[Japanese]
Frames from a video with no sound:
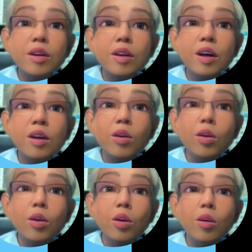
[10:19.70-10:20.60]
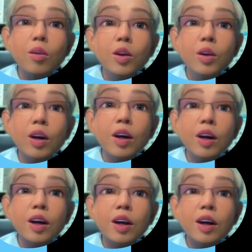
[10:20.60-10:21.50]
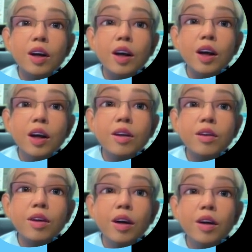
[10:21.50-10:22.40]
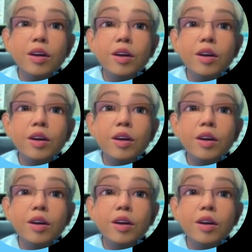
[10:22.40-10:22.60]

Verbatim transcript: 結構重いのかな、なかなか開かないですね。